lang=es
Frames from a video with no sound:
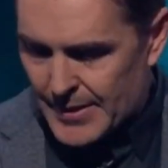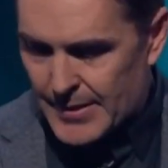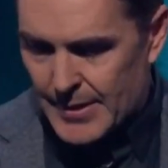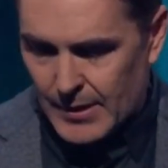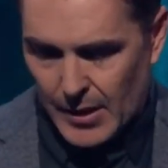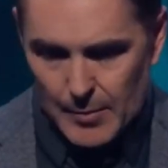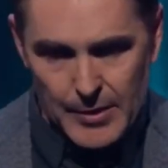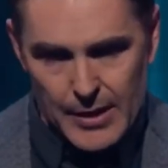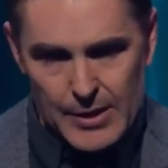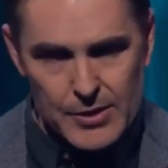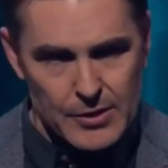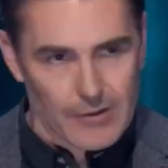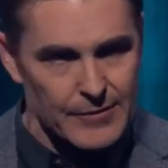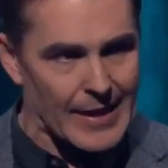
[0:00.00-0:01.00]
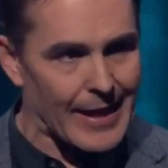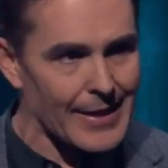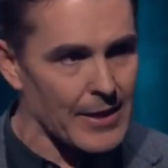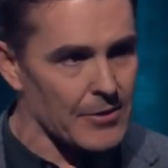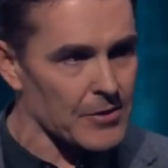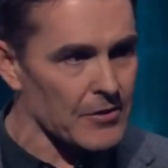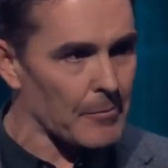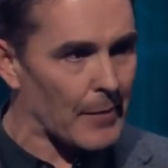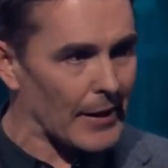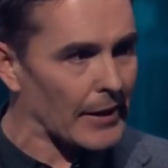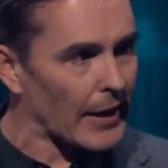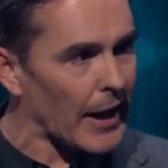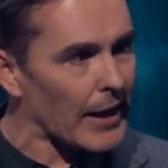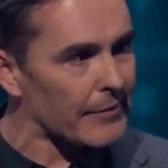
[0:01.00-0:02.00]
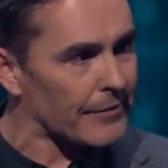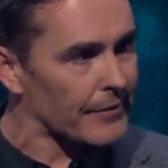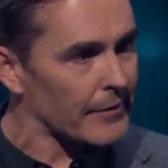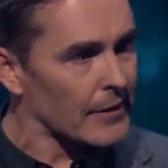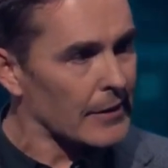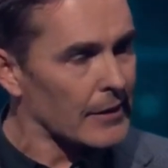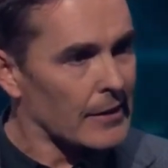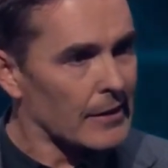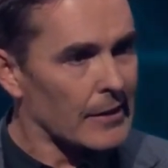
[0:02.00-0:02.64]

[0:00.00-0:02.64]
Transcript: Y de hecho es el único juego a día de hoy, a Black